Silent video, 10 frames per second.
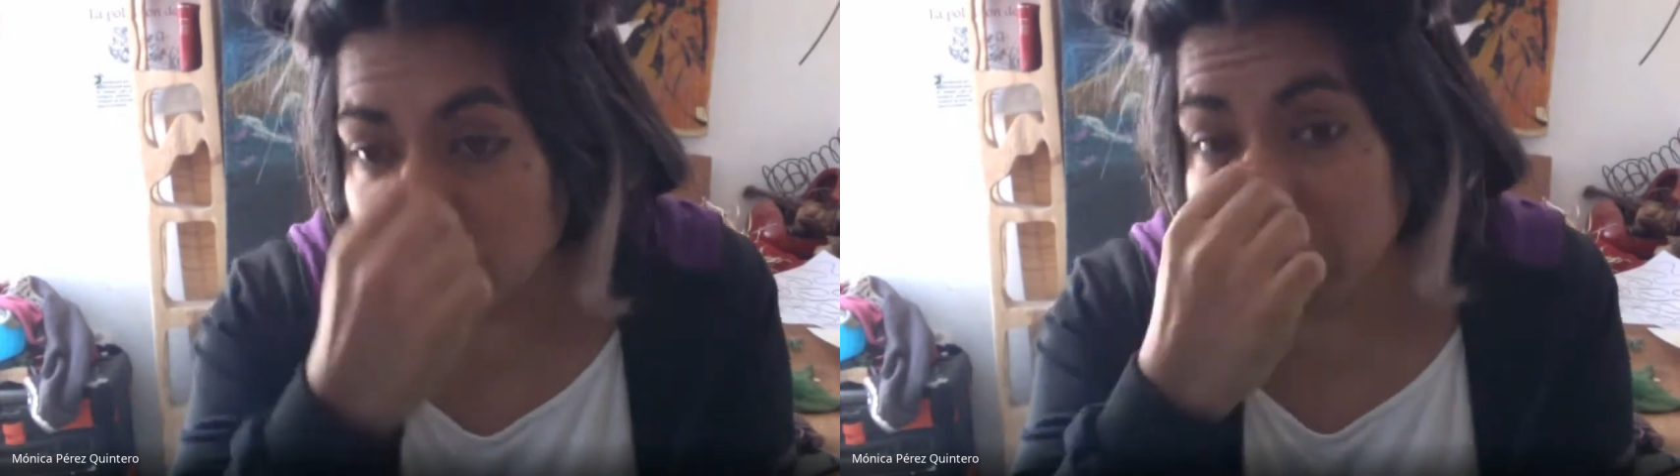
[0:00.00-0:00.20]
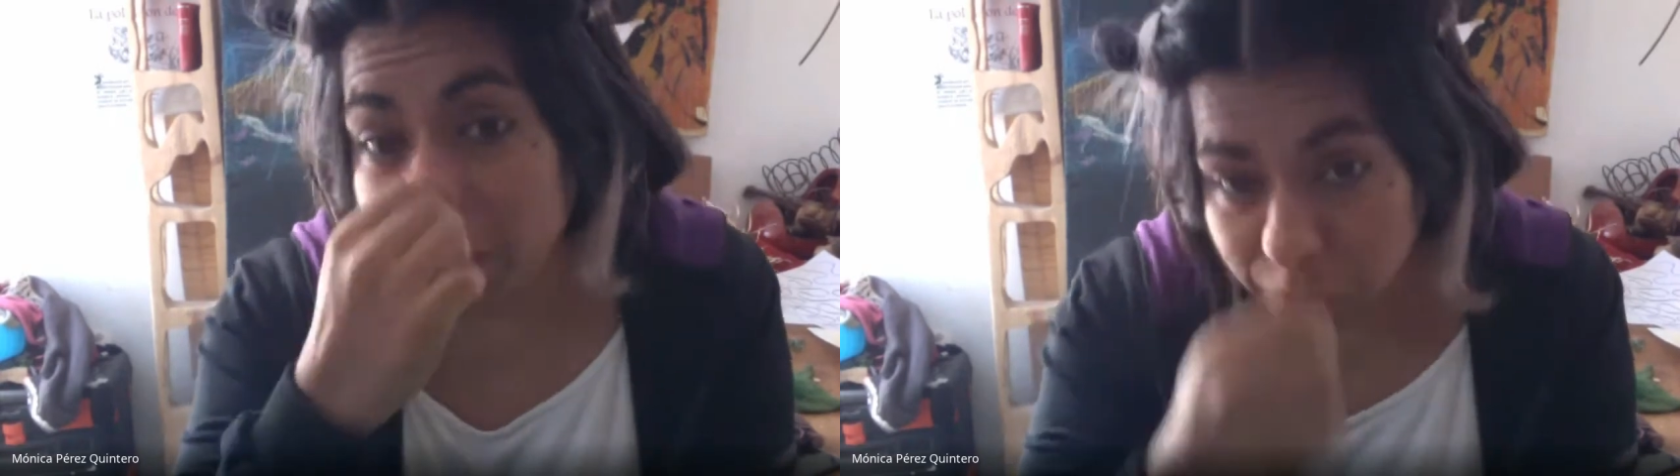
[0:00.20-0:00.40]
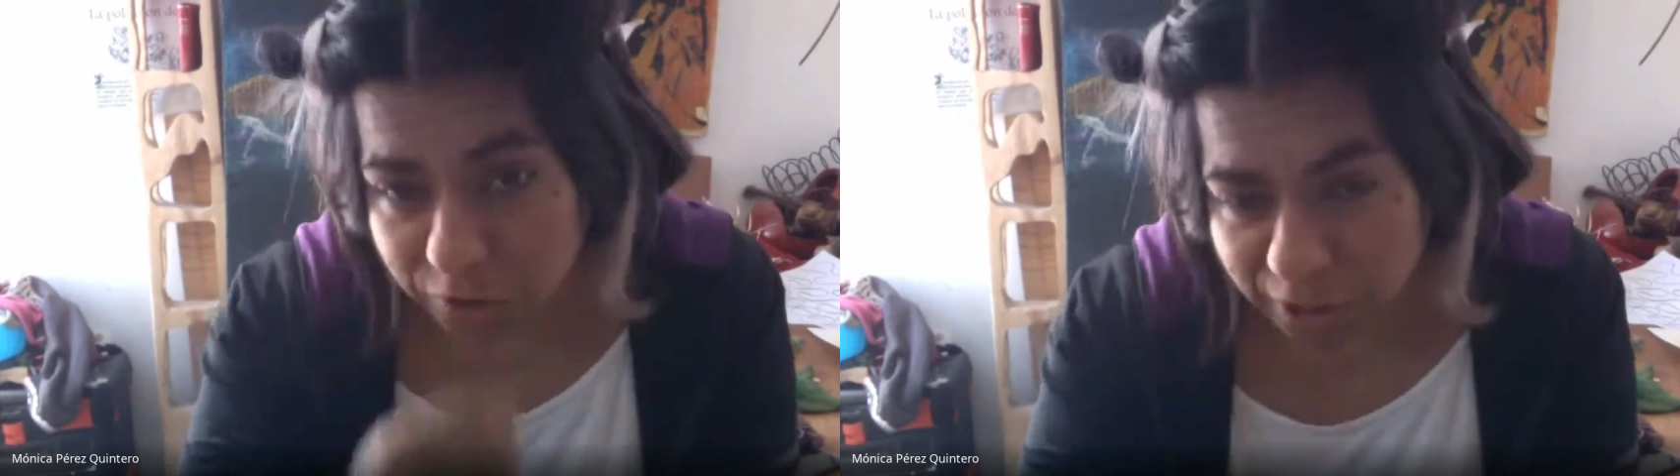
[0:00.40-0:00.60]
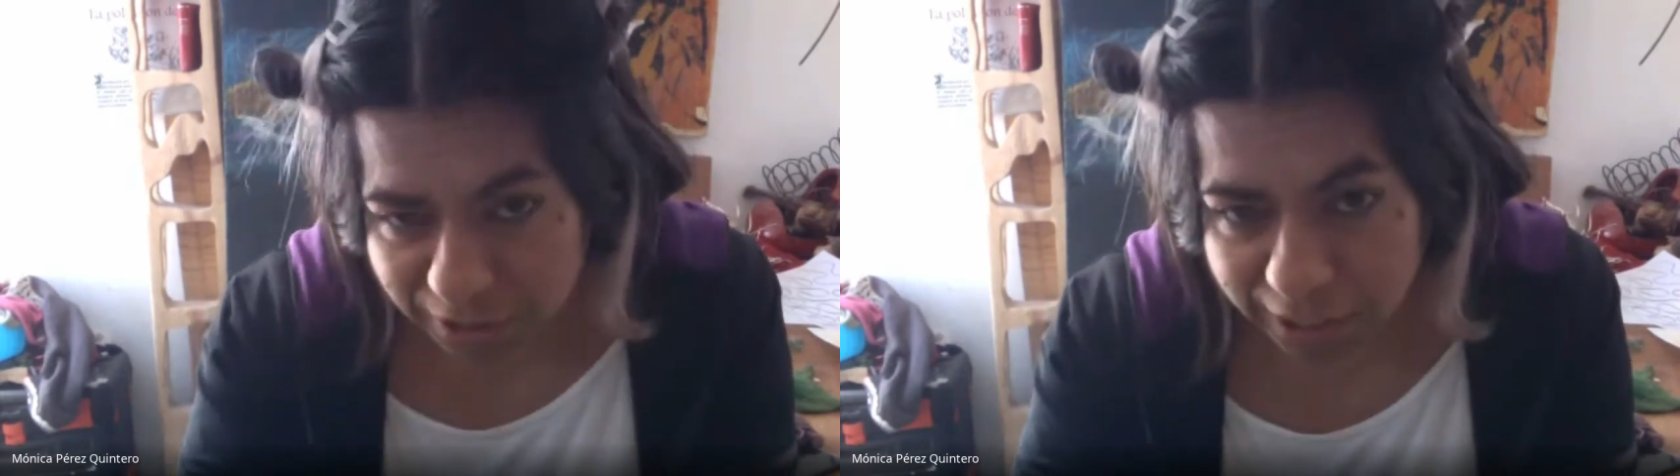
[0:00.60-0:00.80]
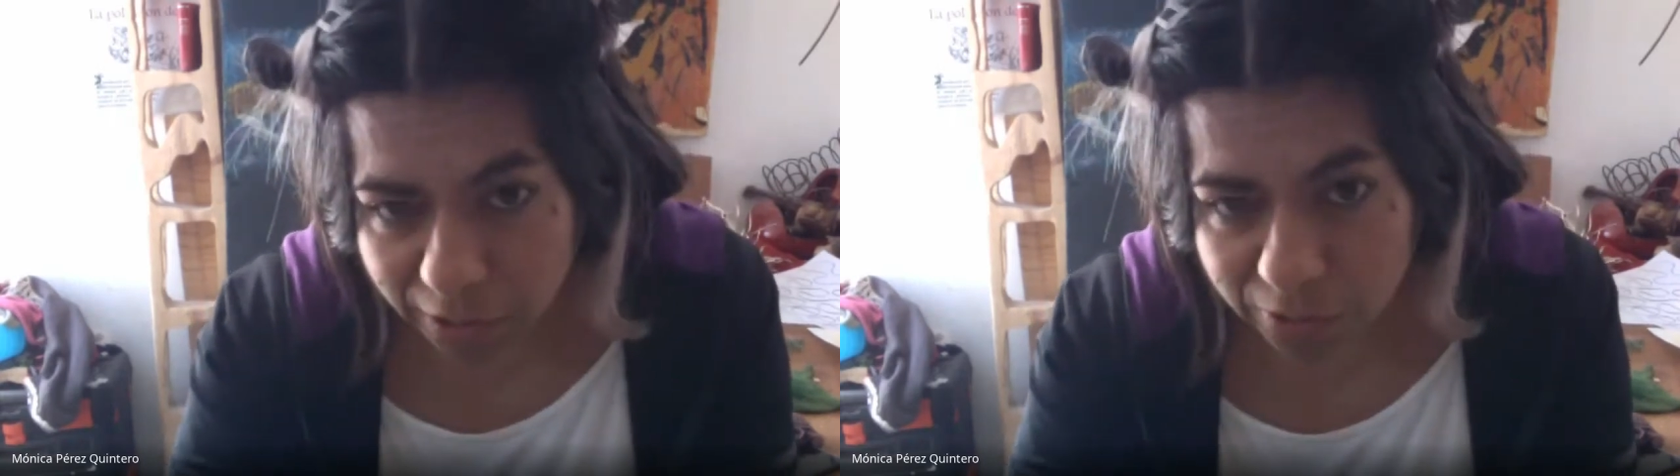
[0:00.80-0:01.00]

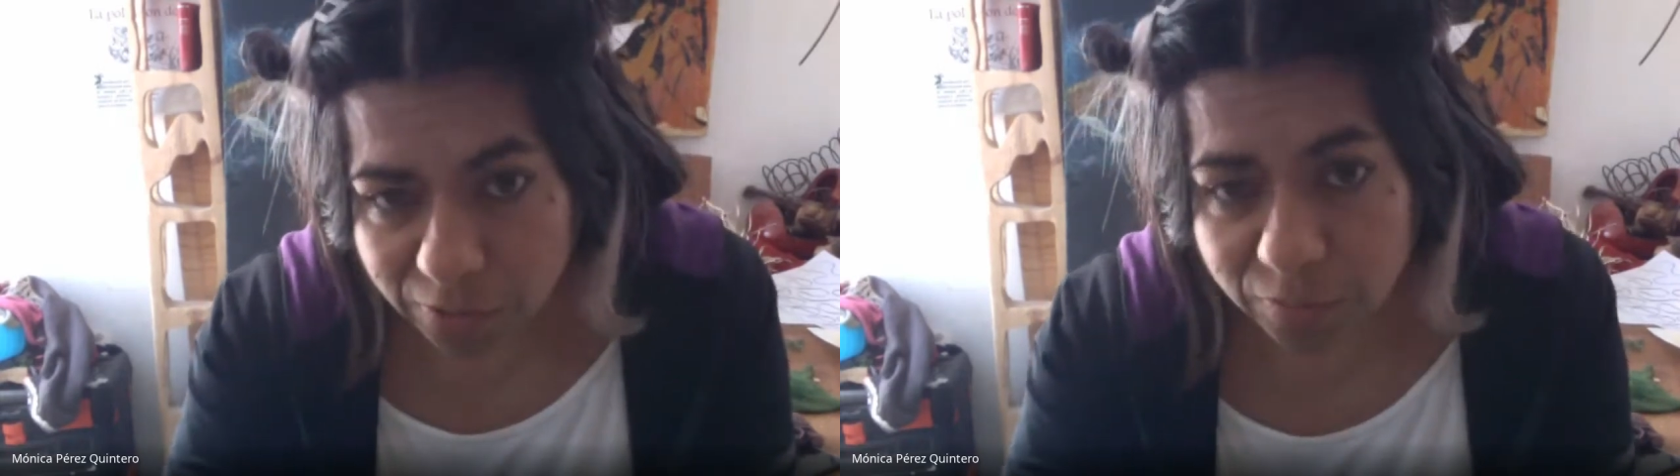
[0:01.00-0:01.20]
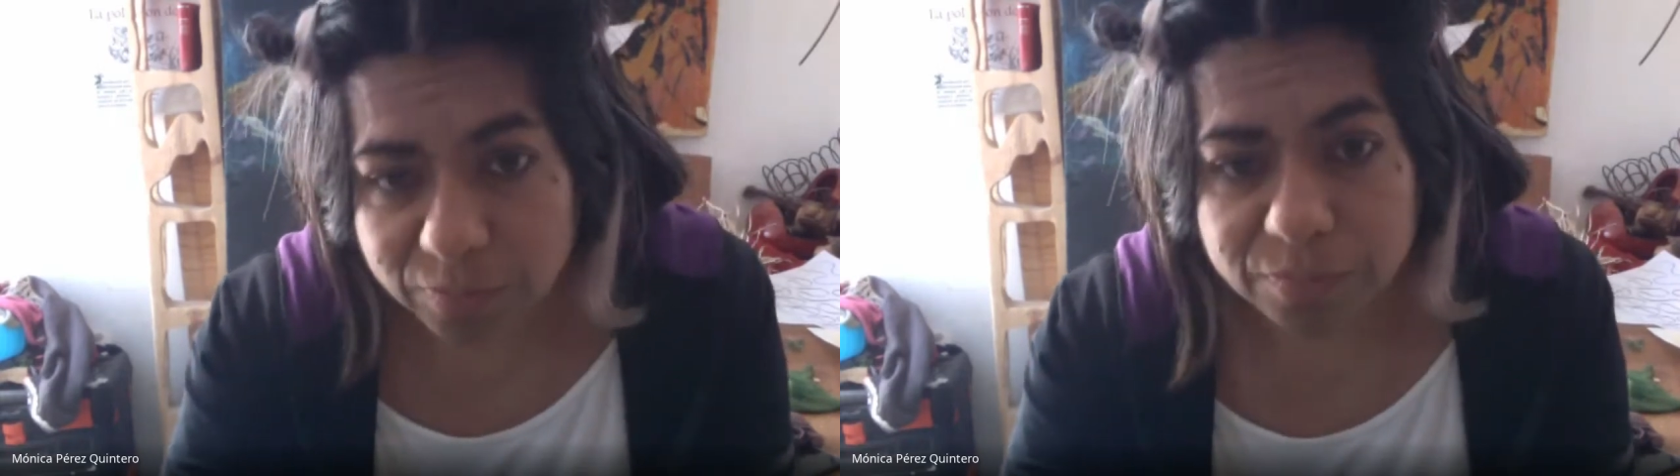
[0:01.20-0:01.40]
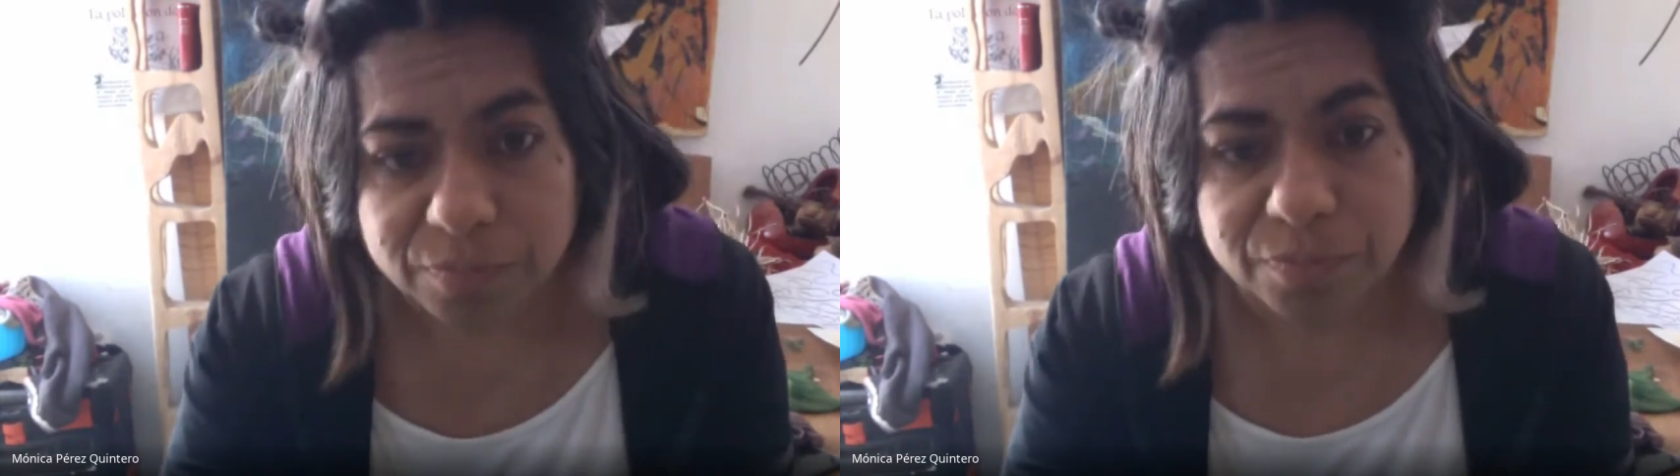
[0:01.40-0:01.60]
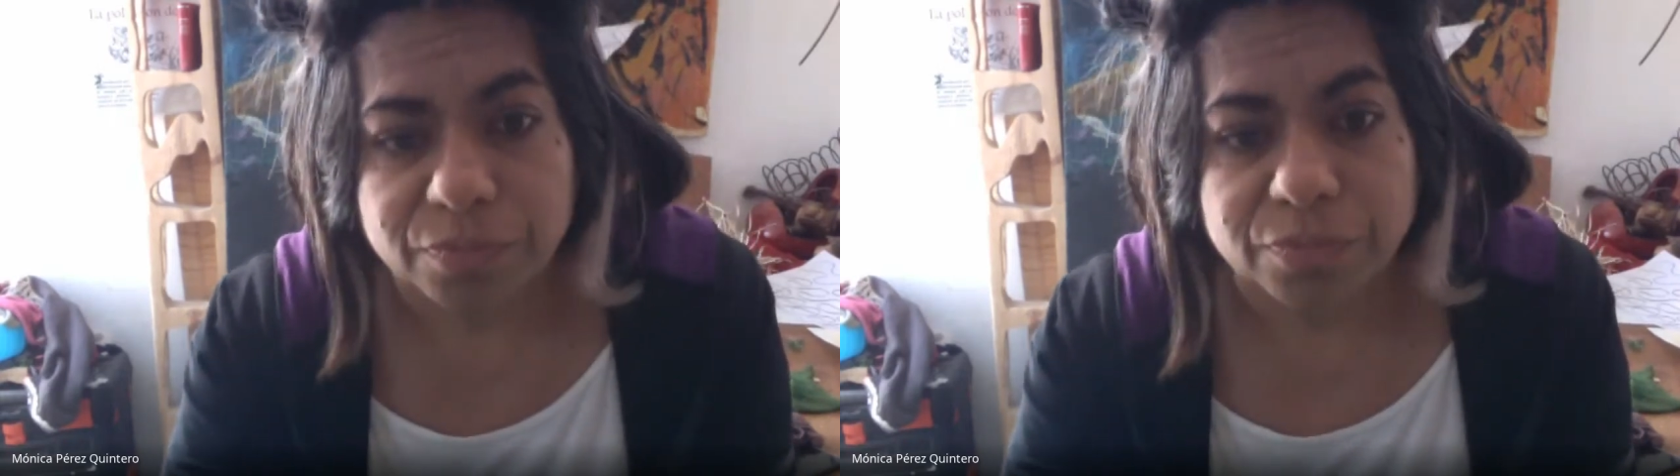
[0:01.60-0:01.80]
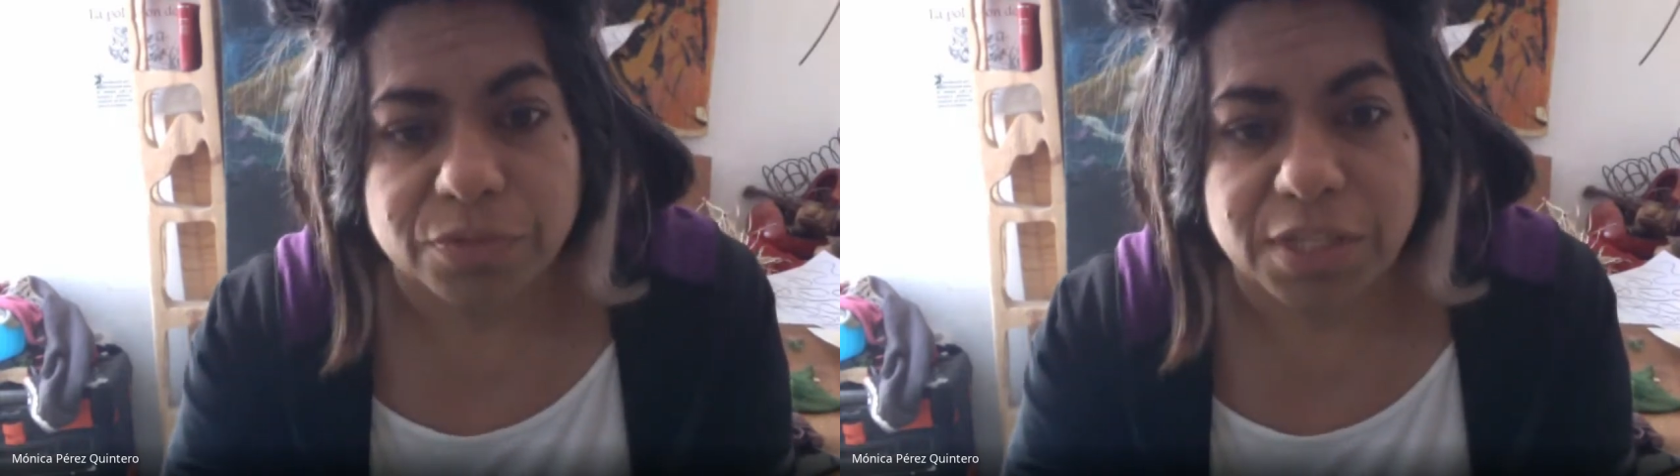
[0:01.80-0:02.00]
hacerlo,
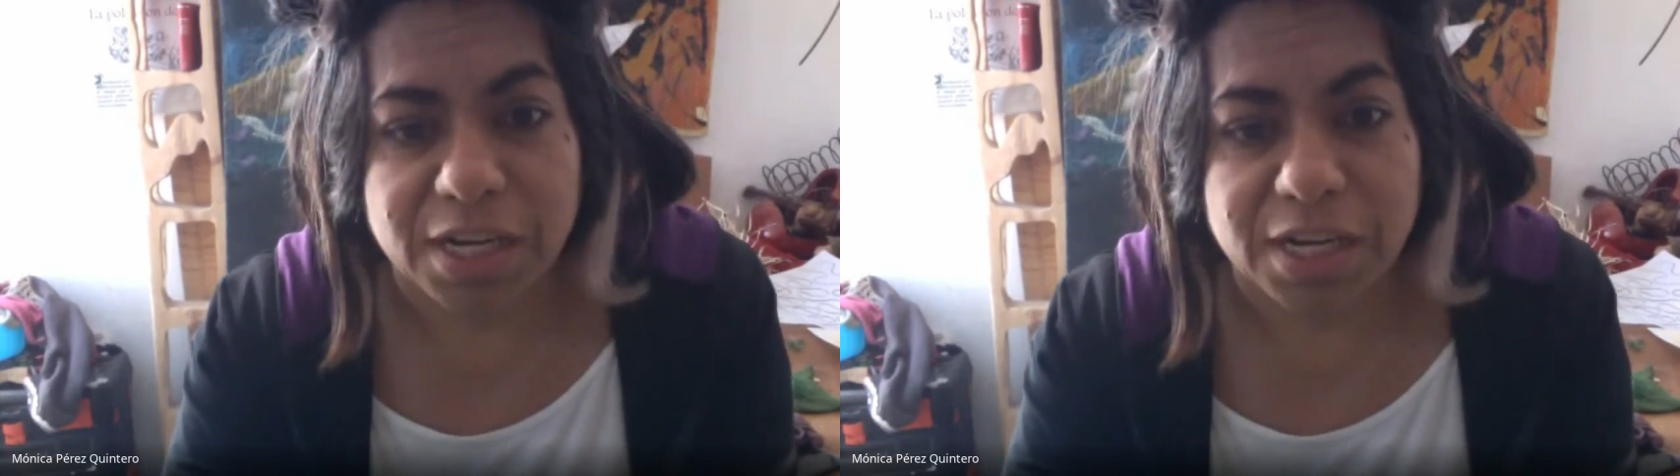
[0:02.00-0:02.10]
tenemos